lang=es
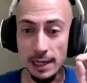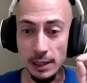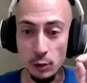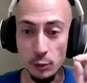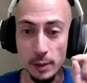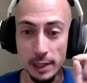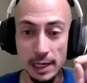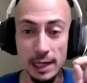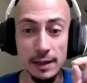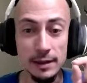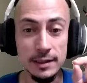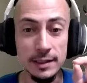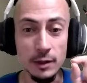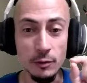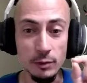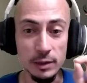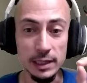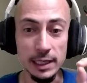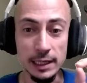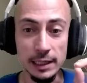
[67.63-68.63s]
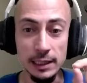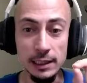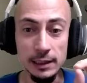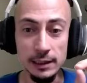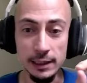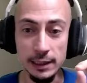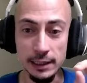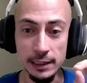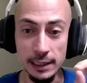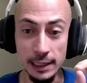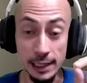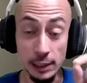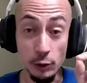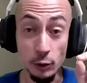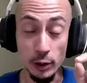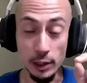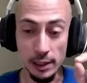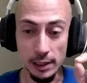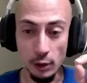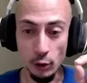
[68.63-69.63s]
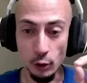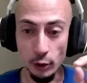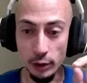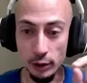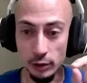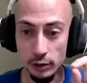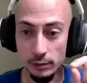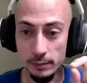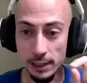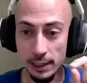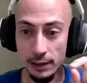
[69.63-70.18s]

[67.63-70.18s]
Uber Lilith se encuentra aquí, en el Eco del Odio, ¿vale?